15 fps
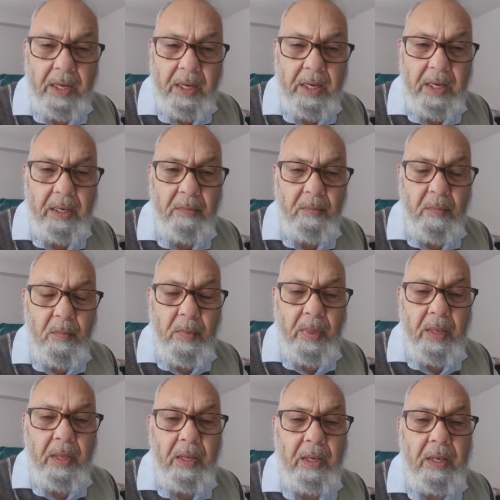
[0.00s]
है
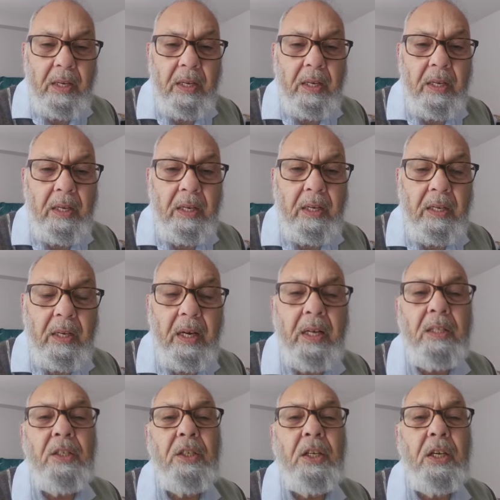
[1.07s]
कि
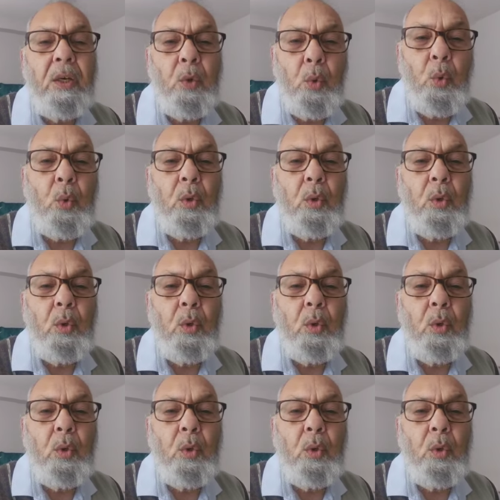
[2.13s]
खर्च करो